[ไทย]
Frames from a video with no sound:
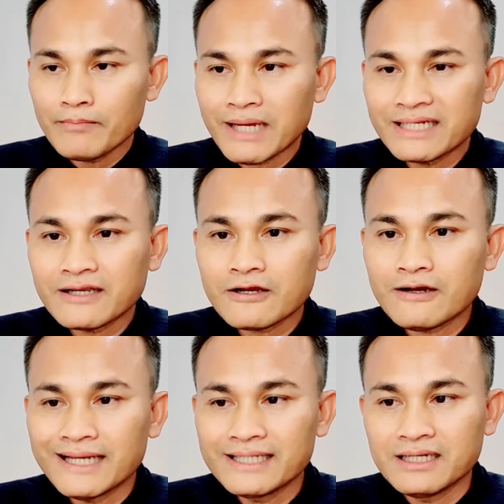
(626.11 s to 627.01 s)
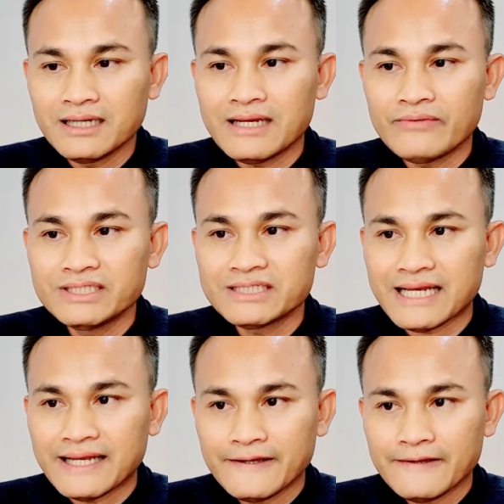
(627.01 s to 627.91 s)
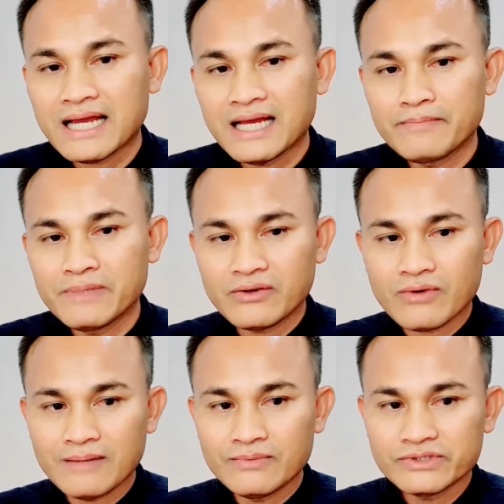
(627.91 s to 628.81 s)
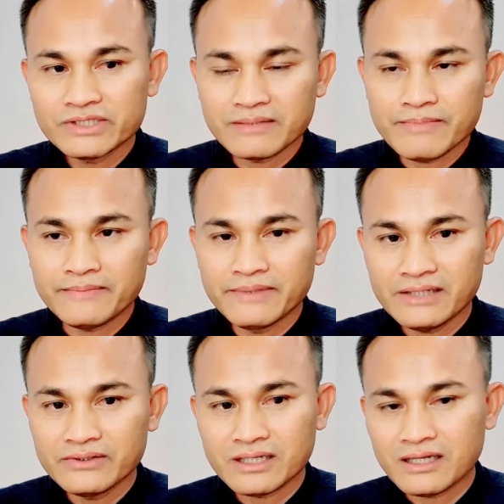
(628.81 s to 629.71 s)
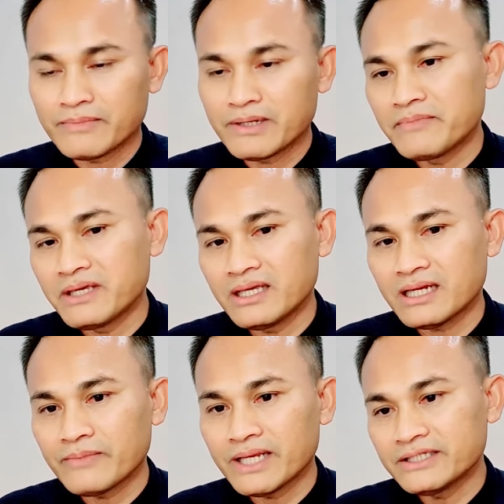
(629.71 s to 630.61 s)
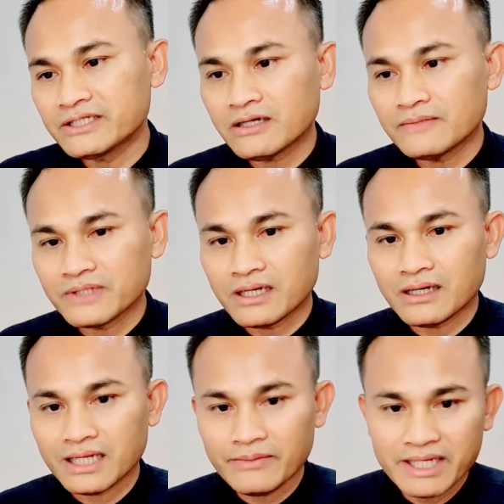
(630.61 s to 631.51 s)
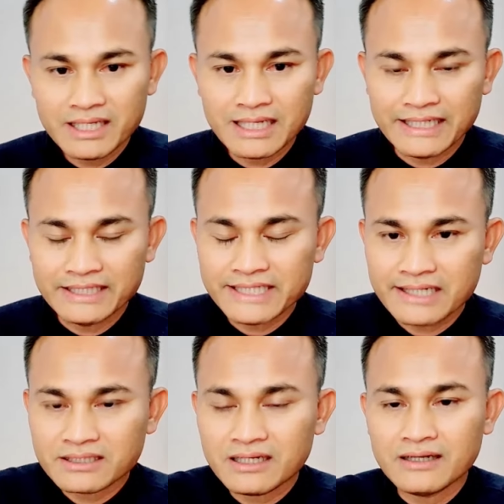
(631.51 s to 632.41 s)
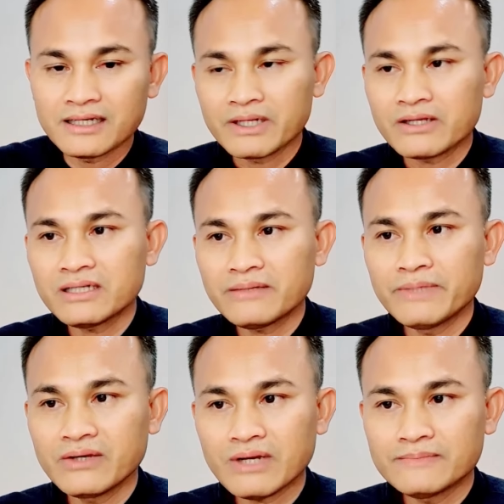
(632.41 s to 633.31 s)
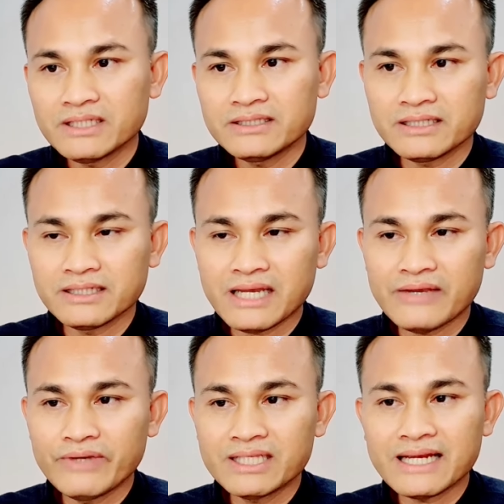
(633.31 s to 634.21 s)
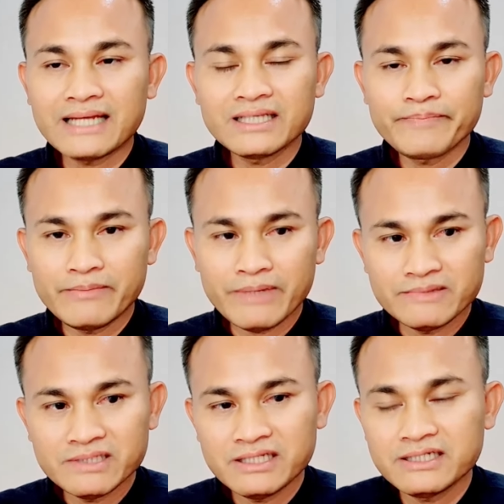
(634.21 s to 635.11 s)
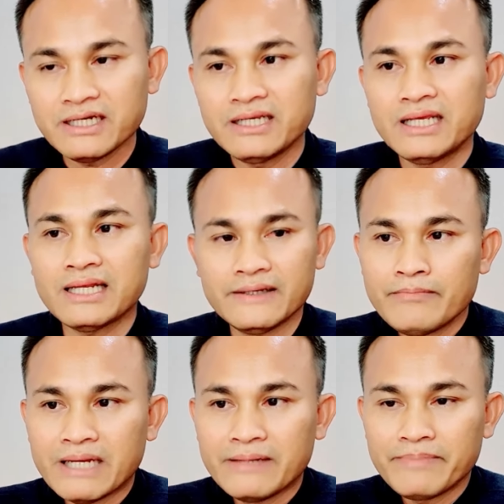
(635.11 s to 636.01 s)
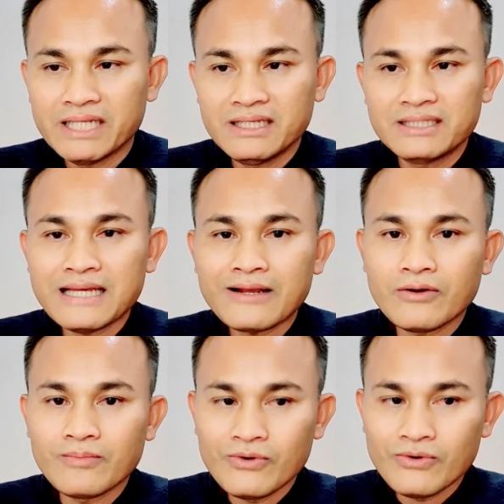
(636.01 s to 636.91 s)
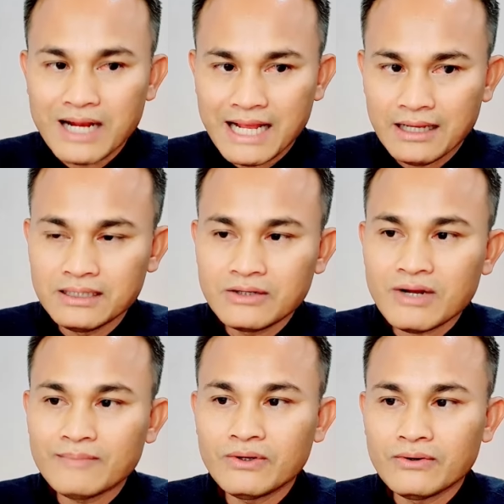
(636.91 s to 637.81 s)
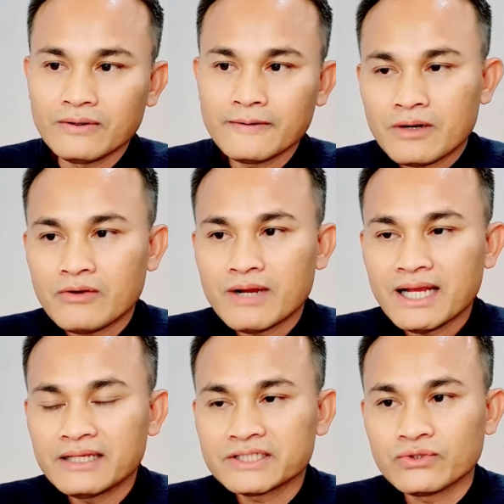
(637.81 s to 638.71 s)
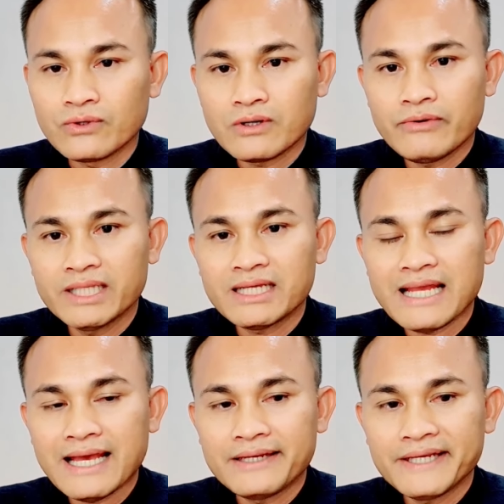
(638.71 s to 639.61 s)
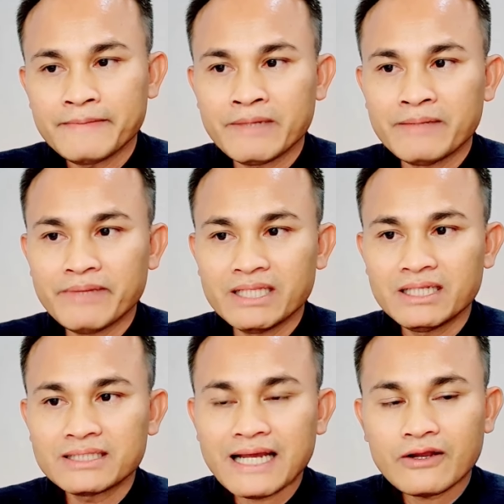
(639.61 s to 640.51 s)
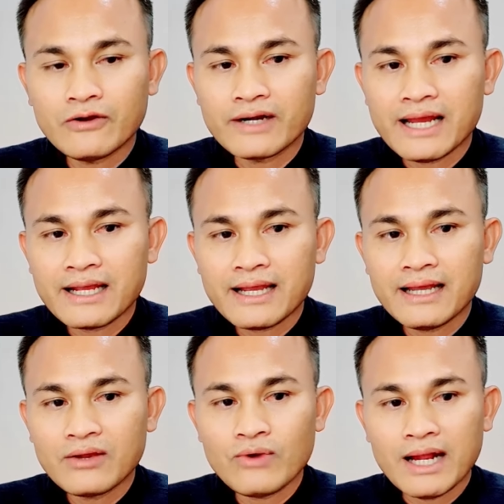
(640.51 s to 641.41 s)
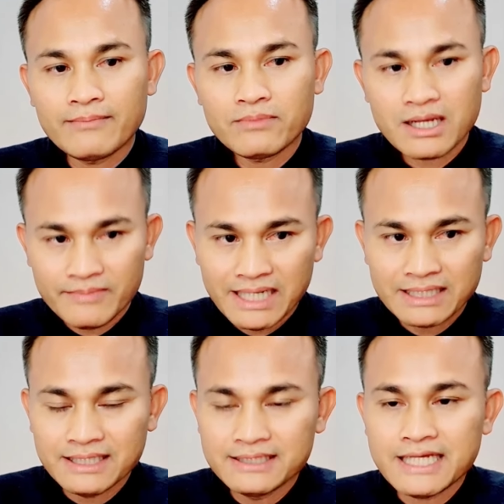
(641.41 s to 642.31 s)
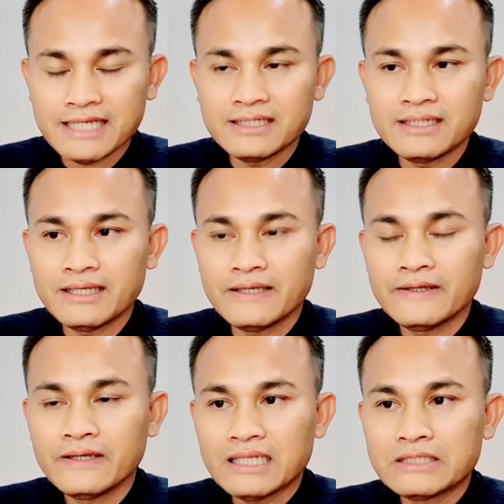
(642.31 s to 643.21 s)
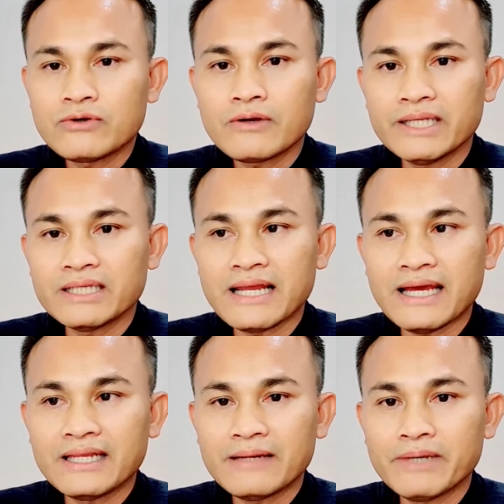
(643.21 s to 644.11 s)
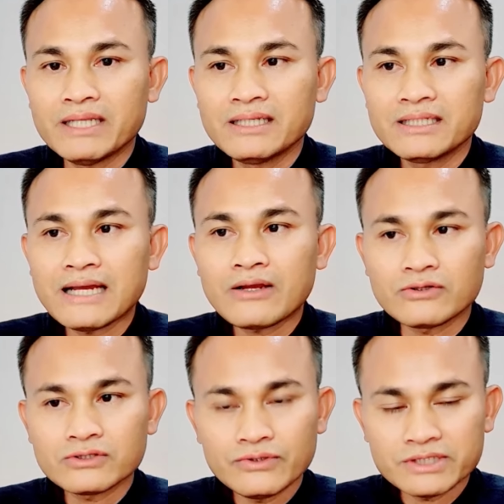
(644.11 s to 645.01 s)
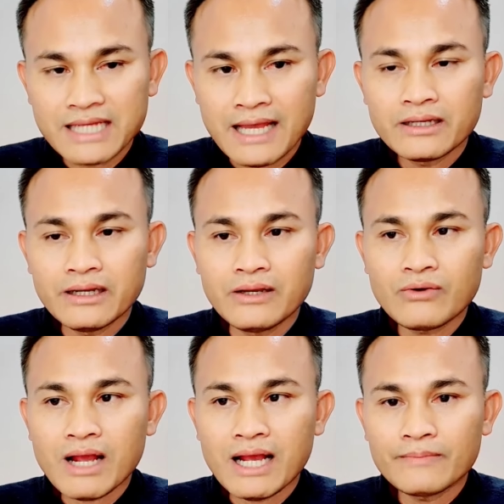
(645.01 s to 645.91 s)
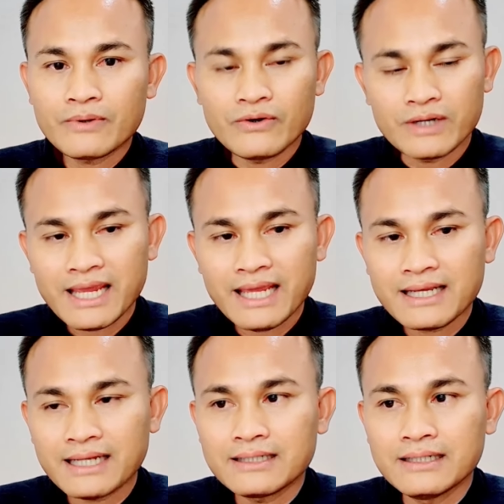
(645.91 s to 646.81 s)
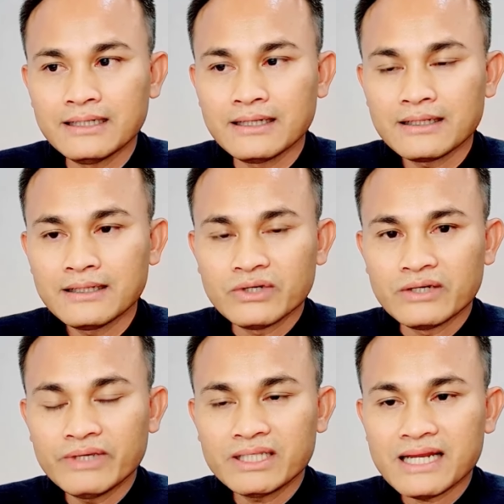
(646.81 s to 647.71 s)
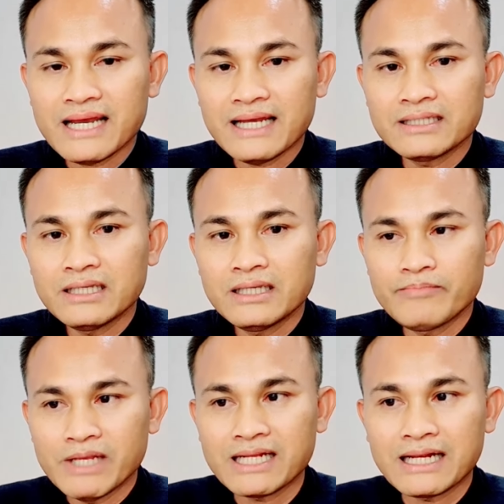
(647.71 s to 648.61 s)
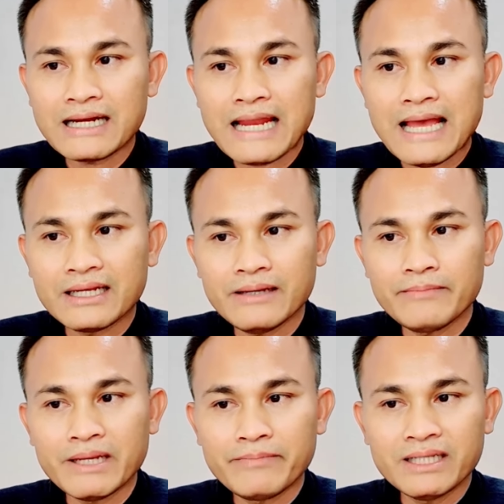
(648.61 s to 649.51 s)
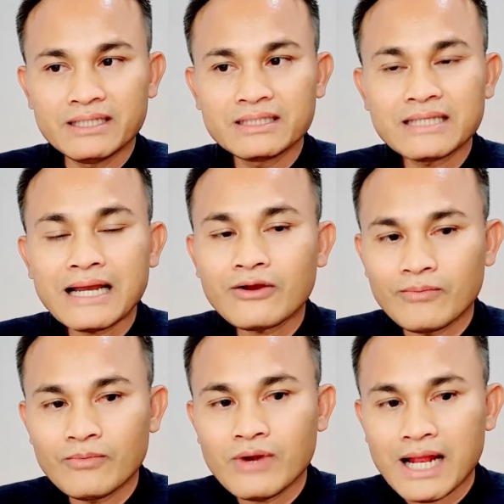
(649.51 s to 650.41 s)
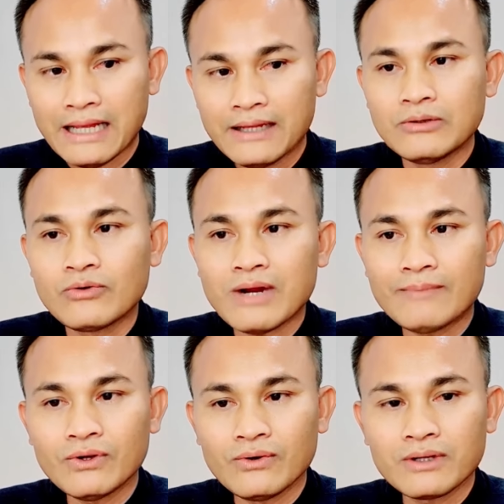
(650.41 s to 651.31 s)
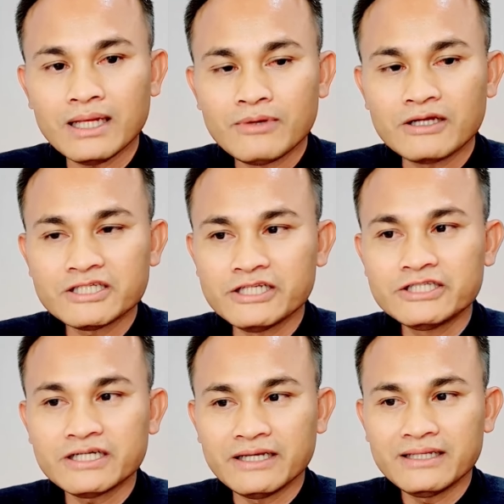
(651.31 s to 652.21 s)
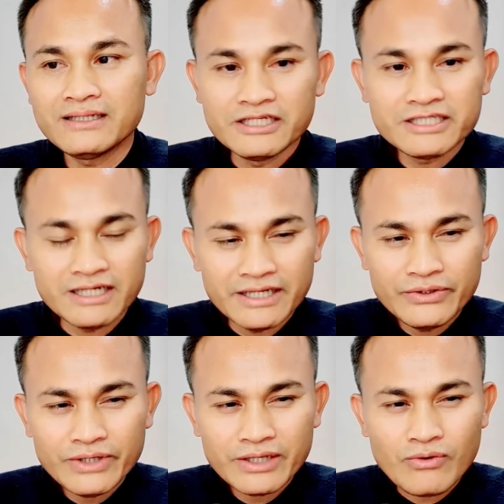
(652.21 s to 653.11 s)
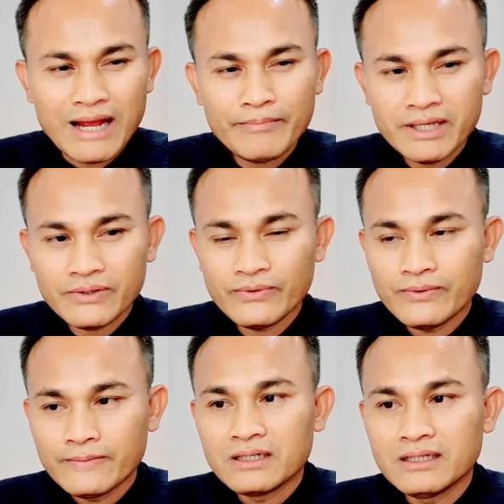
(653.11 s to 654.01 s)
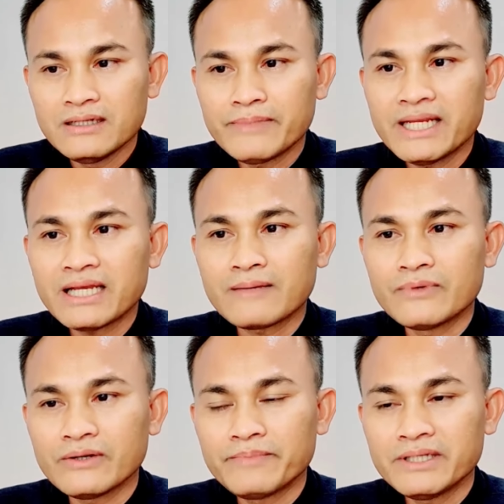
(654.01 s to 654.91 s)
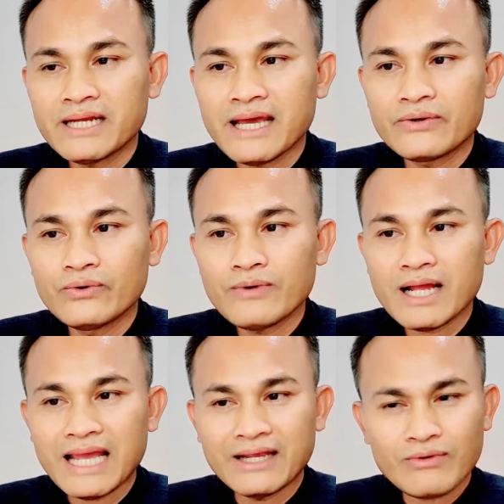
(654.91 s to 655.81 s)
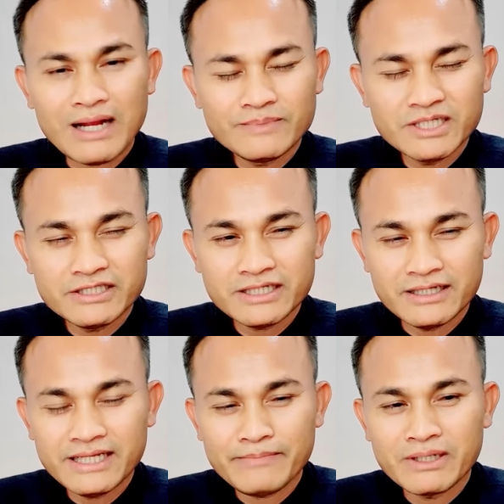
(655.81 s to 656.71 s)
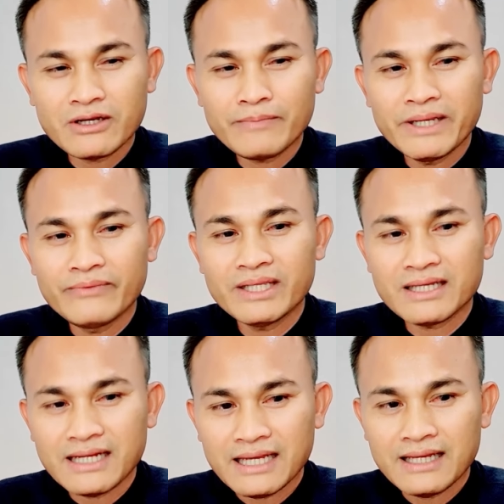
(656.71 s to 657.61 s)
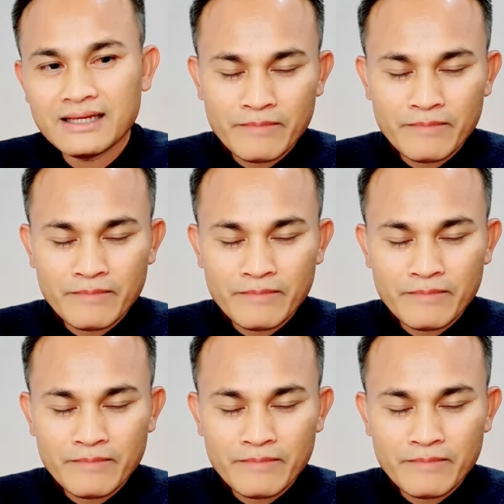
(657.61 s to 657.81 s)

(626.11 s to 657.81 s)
มันก่อให้เกิดอวิชชาถ้ามีความรู้สึกแบบเนี้ยอยู่ตลอดมันมีเราไม่ได้ชอบตลอด เราไม่ได้เกลียดชังตลอด มันก็จะมีความเฉยๆไอเวทนาที่เป็นแบบเฉยๆ นี่แหละ มันเป็นที่ตั้งของโมหะคือความหลงงเพราะว่าสุขเวทนาเนี่ยมันเป็นที่ตั้งของราคะ ความกำหนัดติดใจยินดี ไอ้ทุกขเวทนาเนี่ยเป็นที่ตั้งของโทสะ คือความโกรธแค้นขัดเคือง ส่วนเวทนาที่เป็นกลางๆเนี่ย มันเป็นที่ตั้งของโมหะ คือความหลง เพราะเฉยเฉยเฉยเฉยด้วยความไม่รู้ คือไม่ได้กำหนดพิจารณารู้ว่าไอ้ความเฉยเฉยเนี่ยมันก็เป็นเวทนา